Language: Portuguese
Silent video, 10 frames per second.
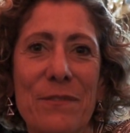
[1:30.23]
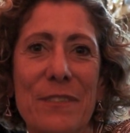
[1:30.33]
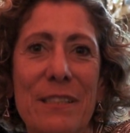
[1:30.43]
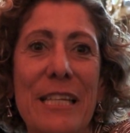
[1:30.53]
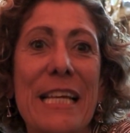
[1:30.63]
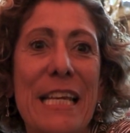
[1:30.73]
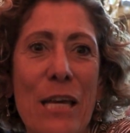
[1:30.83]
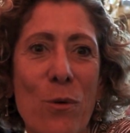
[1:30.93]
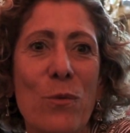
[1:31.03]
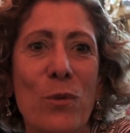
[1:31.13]

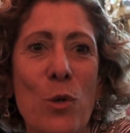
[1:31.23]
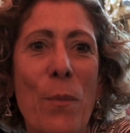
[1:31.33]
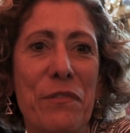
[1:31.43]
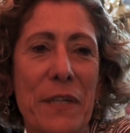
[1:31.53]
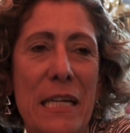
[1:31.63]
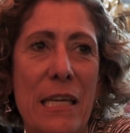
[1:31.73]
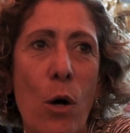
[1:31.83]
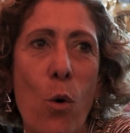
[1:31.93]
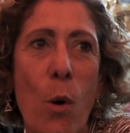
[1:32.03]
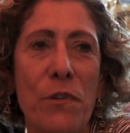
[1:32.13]
seguir em uma
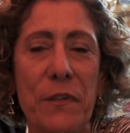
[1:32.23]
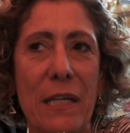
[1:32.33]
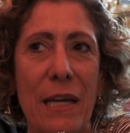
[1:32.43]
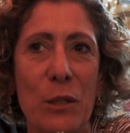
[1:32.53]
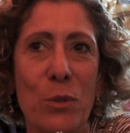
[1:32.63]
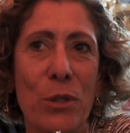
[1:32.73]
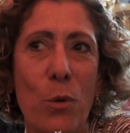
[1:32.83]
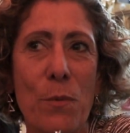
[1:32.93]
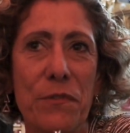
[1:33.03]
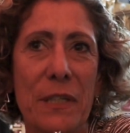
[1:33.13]
franquia, ou como franqueador
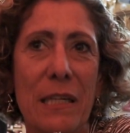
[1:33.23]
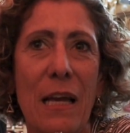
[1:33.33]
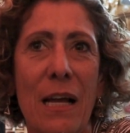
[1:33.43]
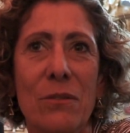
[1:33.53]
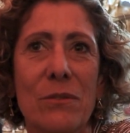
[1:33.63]
ou como franqueado,